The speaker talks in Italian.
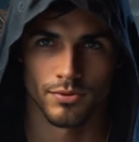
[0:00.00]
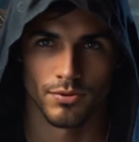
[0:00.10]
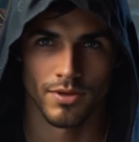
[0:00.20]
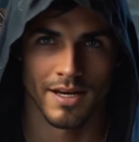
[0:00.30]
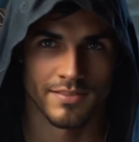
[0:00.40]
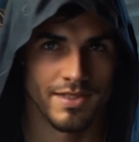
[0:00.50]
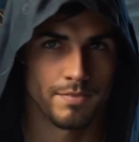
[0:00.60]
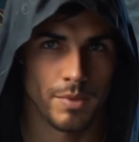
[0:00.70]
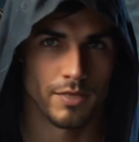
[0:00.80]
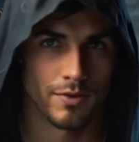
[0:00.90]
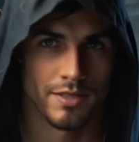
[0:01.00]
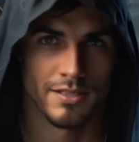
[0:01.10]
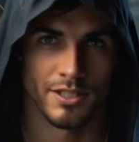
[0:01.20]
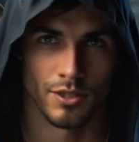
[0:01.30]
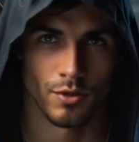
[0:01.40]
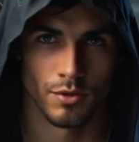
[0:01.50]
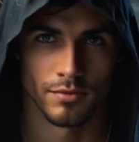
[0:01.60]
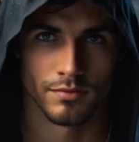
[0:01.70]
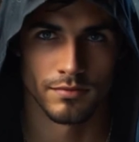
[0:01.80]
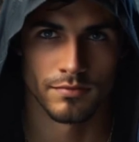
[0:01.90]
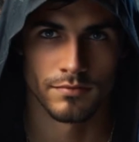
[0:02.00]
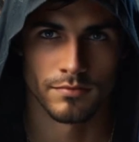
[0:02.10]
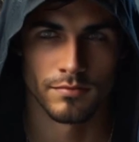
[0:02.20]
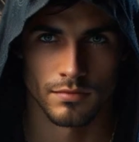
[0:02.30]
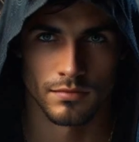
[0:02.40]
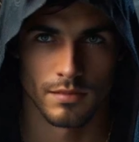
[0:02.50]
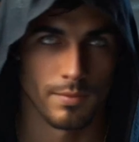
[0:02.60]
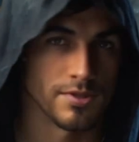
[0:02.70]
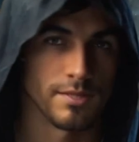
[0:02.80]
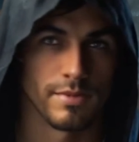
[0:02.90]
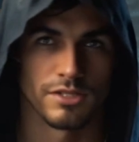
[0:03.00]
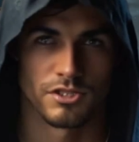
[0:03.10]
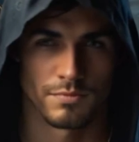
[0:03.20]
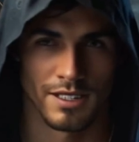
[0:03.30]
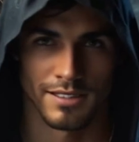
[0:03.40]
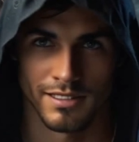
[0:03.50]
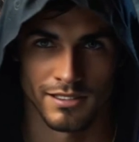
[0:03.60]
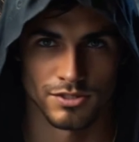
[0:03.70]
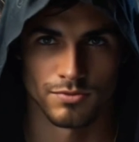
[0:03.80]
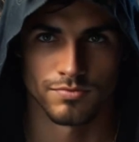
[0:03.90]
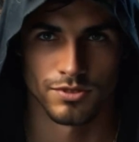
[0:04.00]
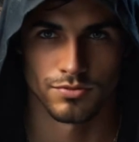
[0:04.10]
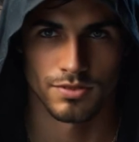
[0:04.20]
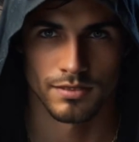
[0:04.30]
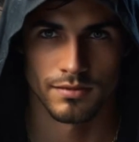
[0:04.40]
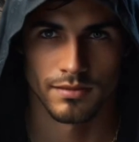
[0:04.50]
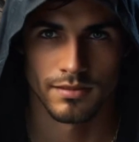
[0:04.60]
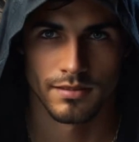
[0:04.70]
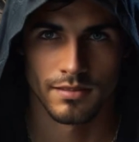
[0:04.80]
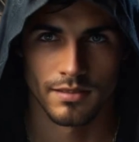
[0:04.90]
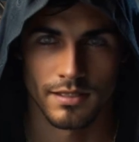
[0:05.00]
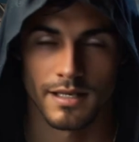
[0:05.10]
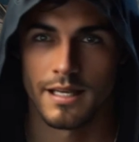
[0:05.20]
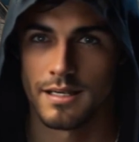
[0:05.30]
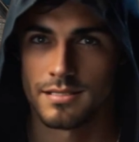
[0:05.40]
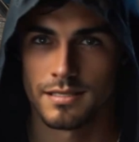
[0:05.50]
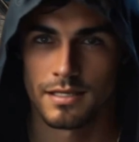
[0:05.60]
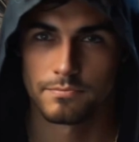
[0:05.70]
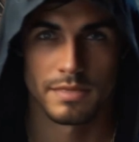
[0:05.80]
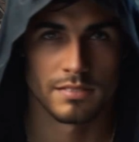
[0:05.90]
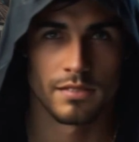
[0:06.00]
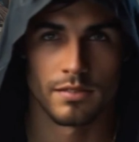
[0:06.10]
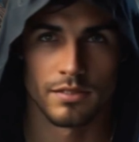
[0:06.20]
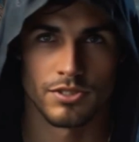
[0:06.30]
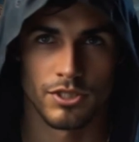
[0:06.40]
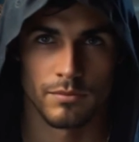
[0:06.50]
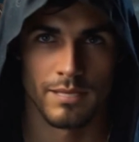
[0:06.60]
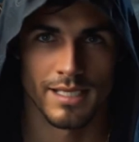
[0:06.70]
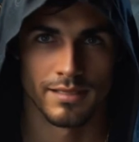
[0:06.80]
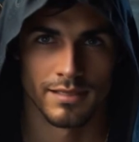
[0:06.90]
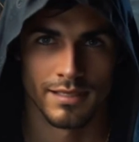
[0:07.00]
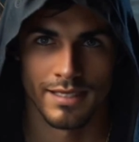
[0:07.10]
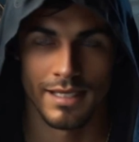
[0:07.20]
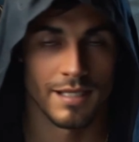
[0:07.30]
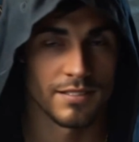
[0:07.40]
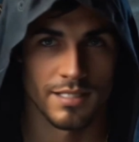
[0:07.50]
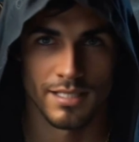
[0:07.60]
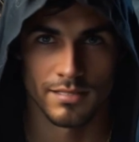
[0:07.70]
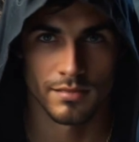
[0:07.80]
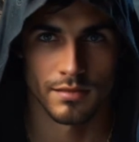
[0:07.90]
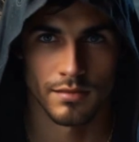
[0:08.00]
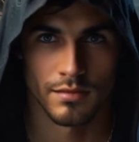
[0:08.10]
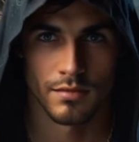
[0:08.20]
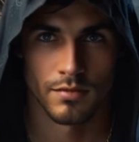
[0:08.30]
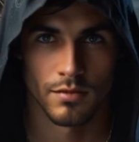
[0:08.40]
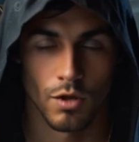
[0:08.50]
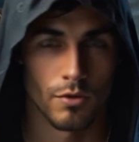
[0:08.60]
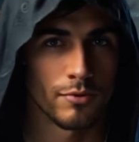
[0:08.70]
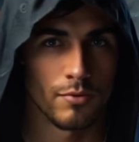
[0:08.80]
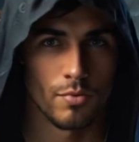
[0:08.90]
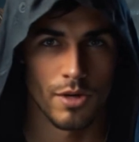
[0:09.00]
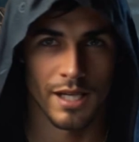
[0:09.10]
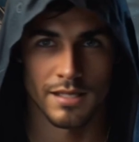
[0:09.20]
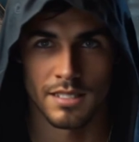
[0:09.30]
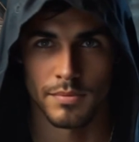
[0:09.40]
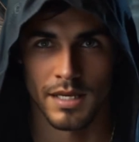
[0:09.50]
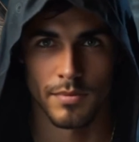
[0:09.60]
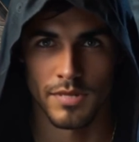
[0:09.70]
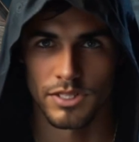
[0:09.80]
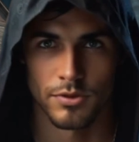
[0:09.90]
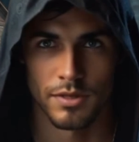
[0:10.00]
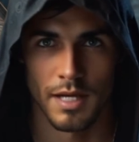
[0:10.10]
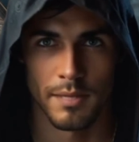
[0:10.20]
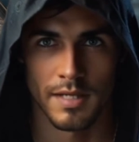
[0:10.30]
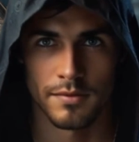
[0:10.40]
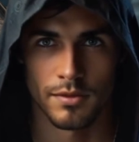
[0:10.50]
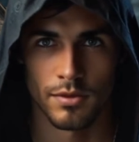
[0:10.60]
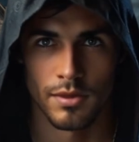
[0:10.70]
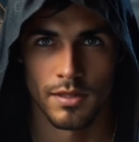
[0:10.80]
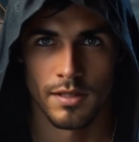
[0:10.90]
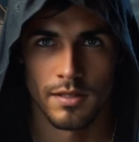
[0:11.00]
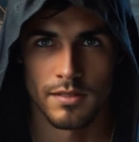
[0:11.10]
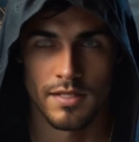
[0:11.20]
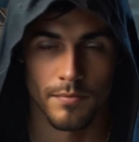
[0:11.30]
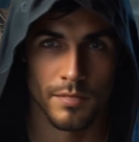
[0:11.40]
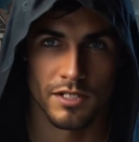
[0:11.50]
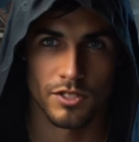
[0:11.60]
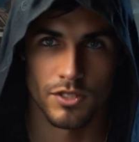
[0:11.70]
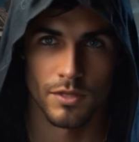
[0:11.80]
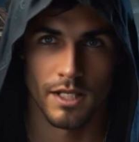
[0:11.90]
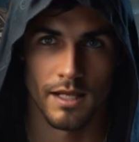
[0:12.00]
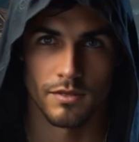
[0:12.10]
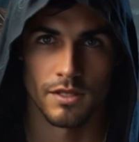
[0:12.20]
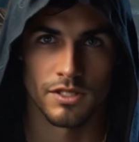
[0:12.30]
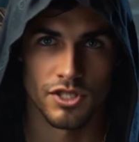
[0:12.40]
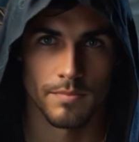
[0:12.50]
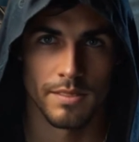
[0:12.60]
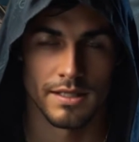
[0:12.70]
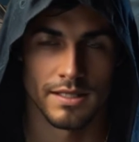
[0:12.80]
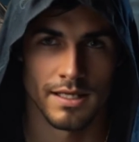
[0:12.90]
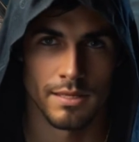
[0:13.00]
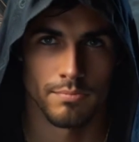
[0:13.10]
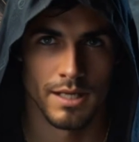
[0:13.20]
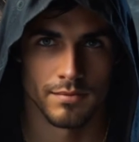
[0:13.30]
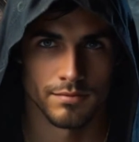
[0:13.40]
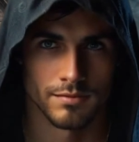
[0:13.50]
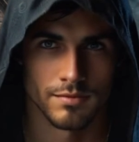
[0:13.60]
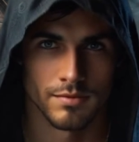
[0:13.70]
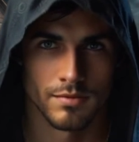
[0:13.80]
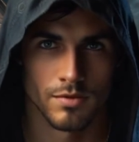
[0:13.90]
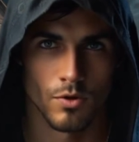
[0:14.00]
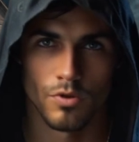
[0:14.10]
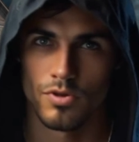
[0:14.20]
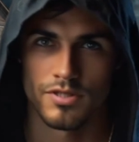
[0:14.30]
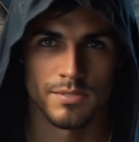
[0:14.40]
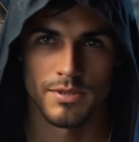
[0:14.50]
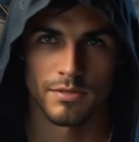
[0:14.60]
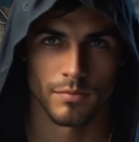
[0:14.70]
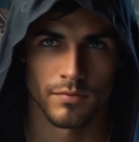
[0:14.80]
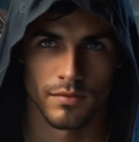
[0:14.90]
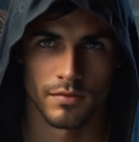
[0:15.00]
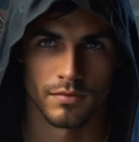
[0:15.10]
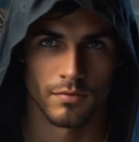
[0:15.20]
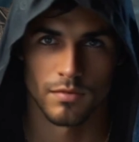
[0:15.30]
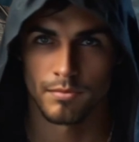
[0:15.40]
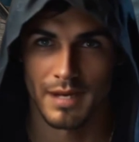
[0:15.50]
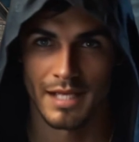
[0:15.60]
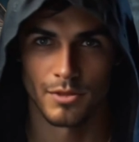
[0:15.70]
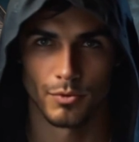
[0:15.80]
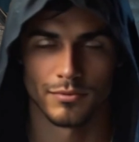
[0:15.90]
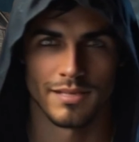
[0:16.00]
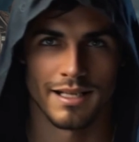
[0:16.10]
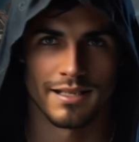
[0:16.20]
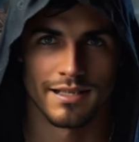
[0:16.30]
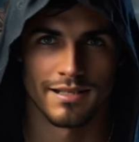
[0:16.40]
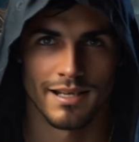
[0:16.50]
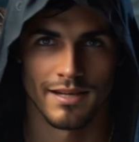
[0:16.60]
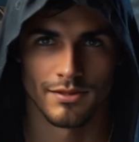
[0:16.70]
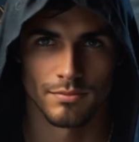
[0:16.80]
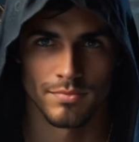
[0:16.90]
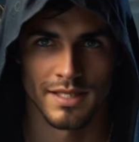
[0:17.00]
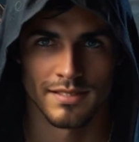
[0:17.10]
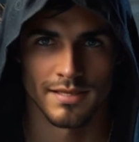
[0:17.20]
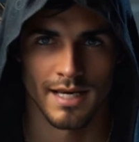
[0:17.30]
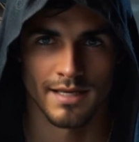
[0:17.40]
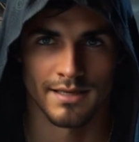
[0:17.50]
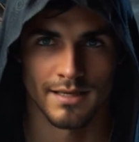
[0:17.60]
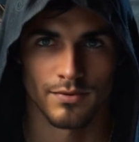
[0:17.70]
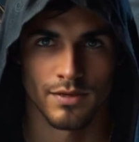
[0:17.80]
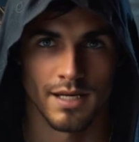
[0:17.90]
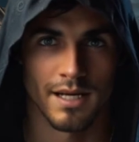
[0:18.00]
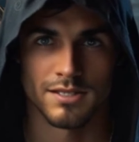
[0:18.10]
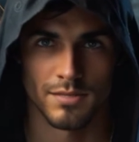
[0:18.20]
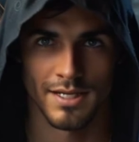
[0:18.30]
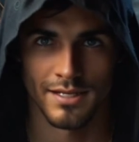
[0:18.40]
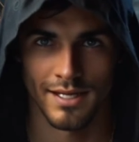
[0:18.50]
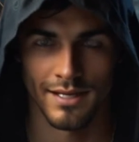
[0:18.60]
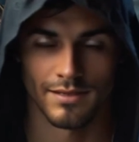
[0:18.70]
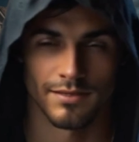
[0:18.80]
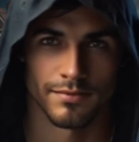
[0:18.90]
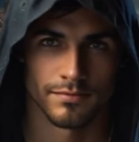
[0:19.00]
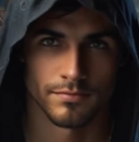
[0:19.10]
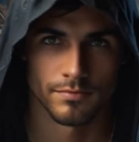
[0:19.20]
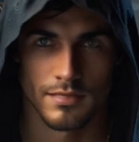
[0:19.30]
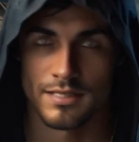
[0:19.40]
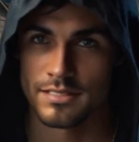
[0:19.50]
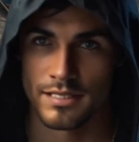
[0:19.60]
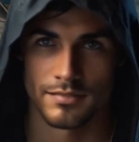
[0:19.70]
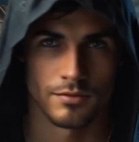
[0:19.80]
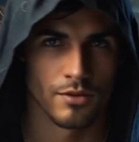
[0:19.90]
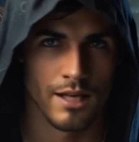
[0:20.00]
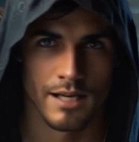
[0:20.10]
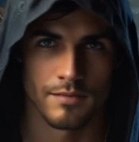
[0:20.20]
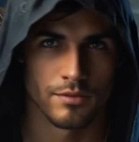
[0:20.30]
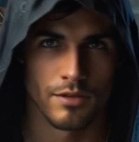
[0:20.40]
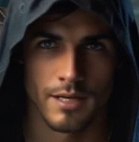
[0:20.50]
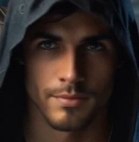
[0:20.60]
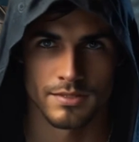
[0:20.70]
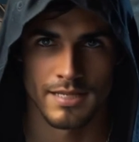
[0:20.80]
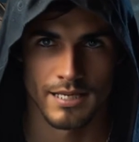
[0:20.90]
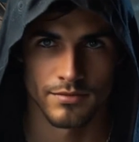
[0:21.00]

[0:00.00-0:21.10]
e paura si impadronì di loro. La porta principale era socchiusa. I ragazzi la spinsero leggermente e la stessa, con un rumore che sembrava quasi un lamento, si aprì scivolando leggermente nel vento. Con un respiro profondo, Matthew e Daniel erano appena entrati dentro la casa maledetta. L'interno era ancora più